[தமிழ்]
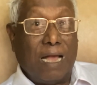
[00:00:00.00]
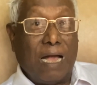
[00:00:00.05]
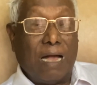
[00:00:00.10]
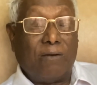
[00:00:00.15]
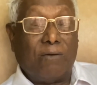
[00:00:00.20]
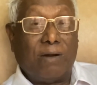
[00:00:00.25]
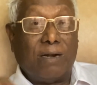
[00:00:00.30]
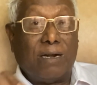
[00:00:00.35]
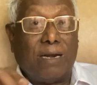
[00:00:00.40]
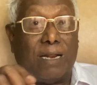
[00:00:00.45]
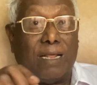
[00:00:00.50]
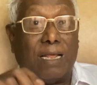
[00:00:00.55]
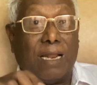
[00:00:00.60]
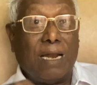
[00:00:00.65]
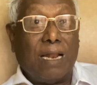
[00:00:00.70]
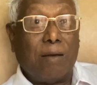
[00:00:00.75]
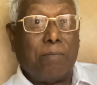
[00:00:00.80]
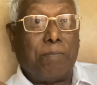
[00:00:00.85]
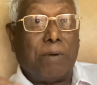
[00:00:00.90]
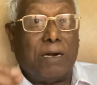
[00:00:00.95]

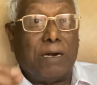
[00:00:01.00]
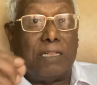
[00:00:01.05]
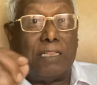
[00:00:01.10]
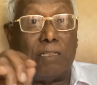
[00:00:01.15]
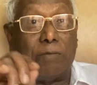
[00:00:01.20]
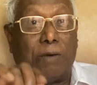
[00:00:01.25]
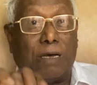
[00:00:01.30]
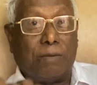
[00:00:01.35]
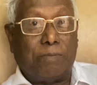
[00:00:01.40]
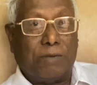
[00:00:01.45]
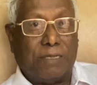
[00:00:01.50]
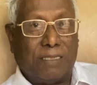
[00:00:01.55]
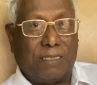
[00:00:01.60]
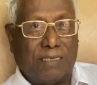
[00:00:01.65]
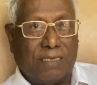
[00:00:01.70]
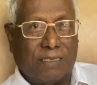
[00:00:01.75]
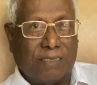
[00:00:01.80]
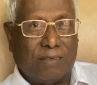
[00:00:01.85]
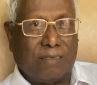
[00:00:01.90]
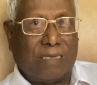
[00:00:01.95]
அவற்றையெல்லாம் படித்து பார்ப்பது
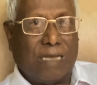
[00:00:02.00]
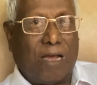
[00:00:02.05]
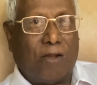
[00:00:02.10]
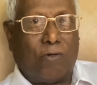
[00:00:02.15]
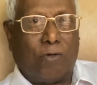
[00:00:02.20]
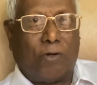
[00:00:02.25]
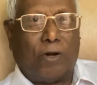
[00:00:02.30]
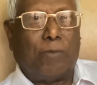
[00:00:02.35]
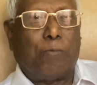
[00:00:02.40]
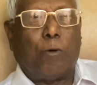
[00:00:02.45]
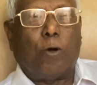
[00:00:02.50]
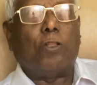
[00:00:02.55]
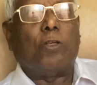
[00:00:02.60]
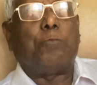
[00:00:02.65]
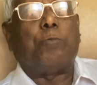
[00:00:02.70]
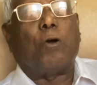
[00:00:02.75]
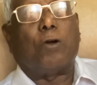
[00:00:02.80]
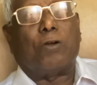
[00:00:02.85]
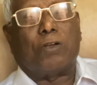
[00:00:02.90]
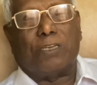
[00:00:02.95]
அவருடைய
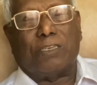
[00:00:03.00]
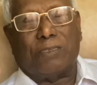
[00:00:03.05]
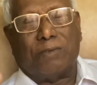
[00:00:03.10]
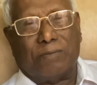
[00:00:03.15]
பொழுதுபோக்கு